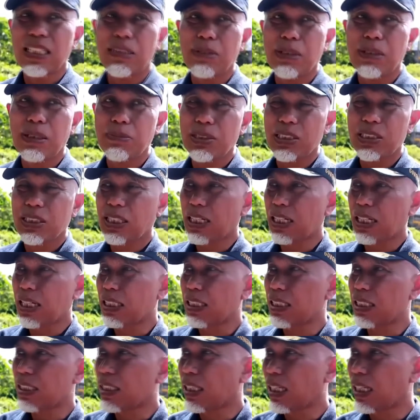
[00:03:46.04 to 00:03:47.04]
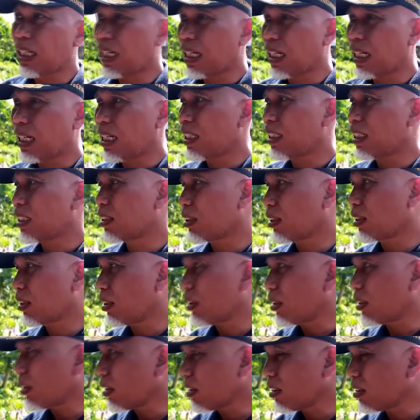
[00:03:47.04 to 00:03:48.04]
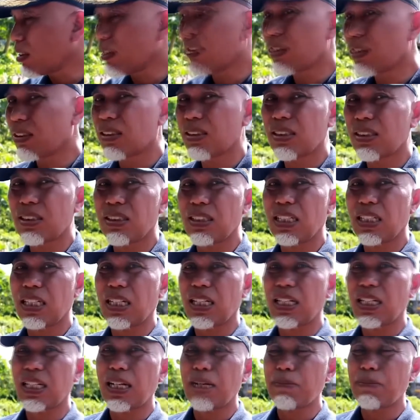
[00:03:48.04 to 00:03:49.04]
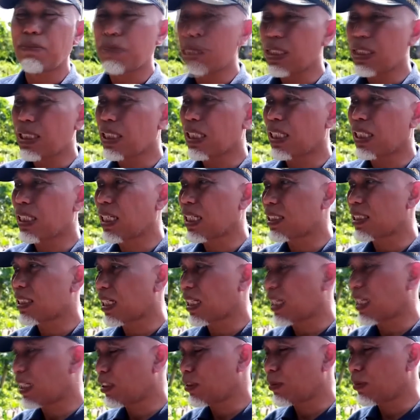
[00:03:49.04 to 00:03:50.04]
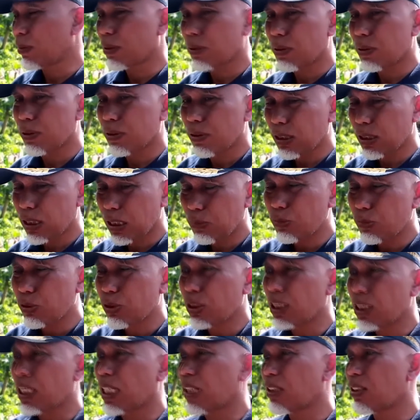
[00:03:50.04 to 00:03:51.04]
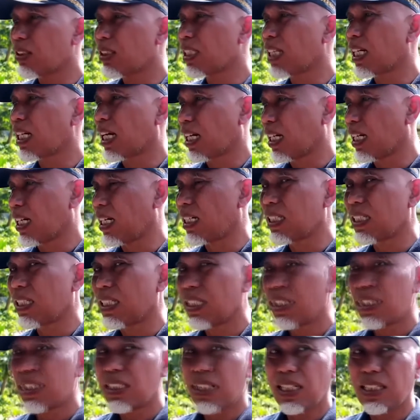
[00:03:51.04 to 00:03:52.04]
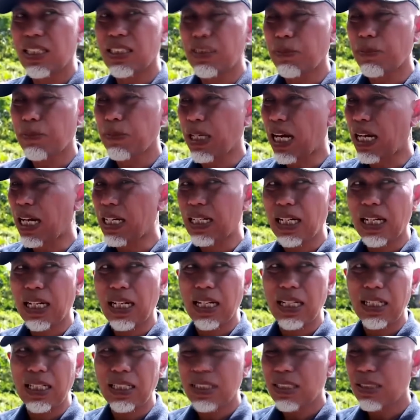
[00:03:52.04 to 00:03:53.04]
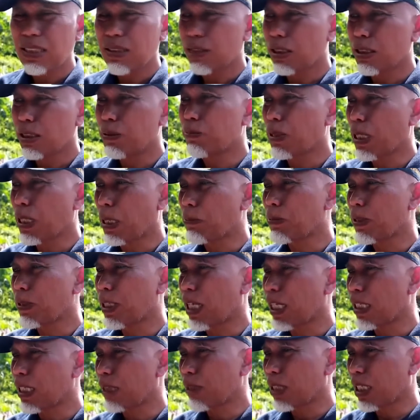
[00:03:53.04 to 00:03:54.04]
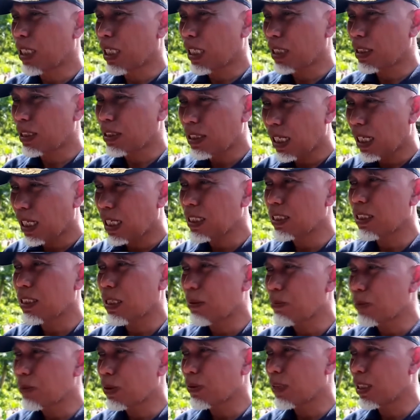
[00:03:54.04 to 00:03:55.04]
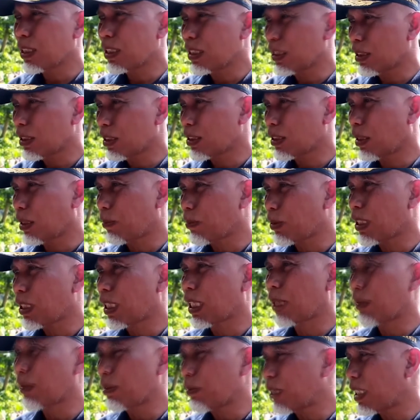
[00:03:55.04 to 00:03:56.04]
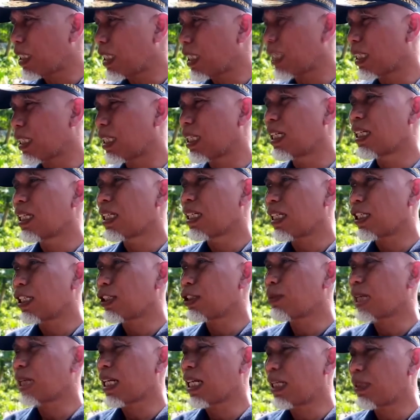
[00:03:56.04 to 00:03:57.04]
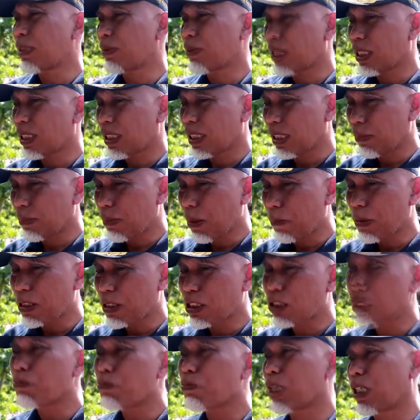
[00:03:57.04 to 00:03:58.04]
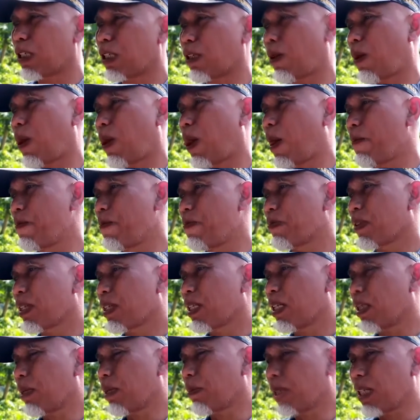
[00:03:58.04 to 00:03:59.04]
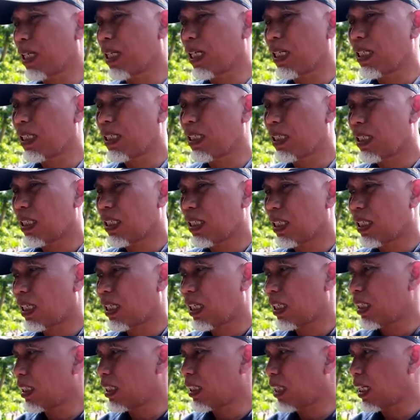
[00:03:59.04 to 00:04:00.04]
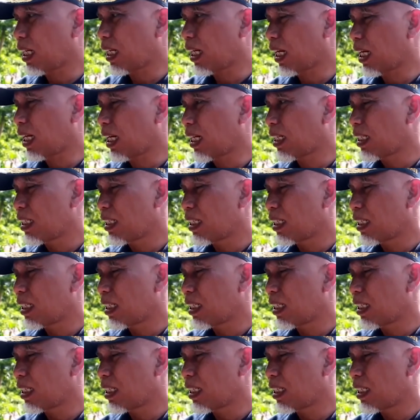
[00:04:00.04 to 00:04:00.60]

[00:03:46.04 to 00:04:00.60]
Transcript: kepada masyarakat kita, tolong ya, gambir yang dihasilkan itu betul-betul kemurnian itu dijaga. Nah, sampai ada mungkin pihak-pihak yang mengingatkan silakan campur, mungkin campur dan kami beli. Itu barangkali mungkin kita mempersempit apa ah, dan ini adalah